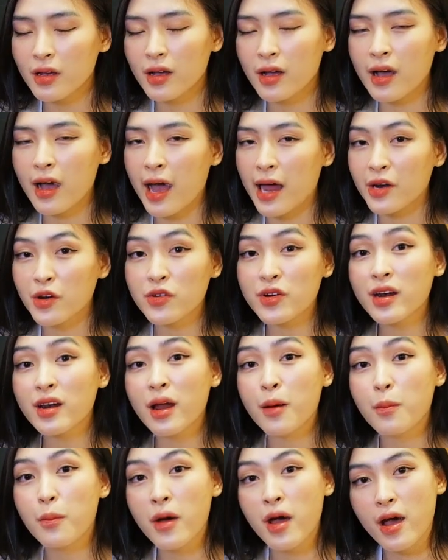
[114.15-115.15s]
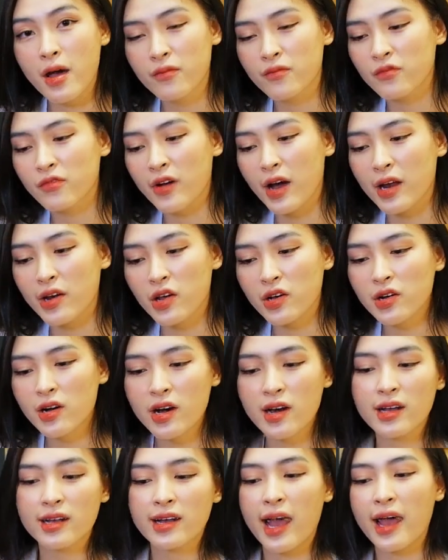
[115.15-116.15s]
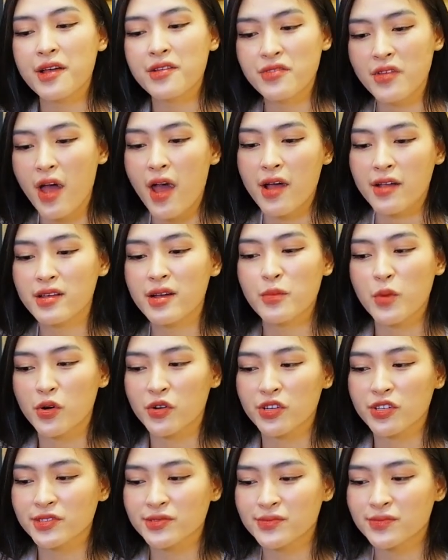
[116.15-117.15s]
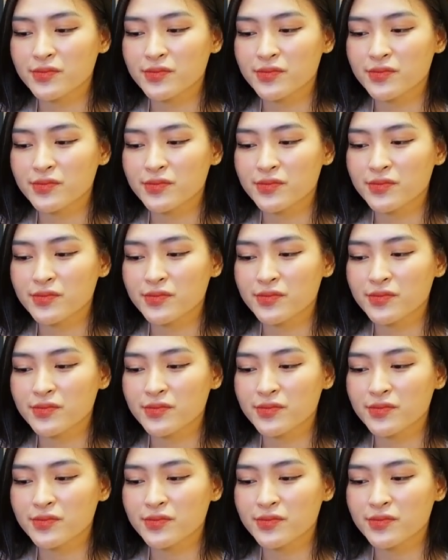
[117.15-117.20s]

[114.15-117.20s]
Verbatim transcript: Gà nó rất là mềm và nó hơi cay nhẹ nha mọi người.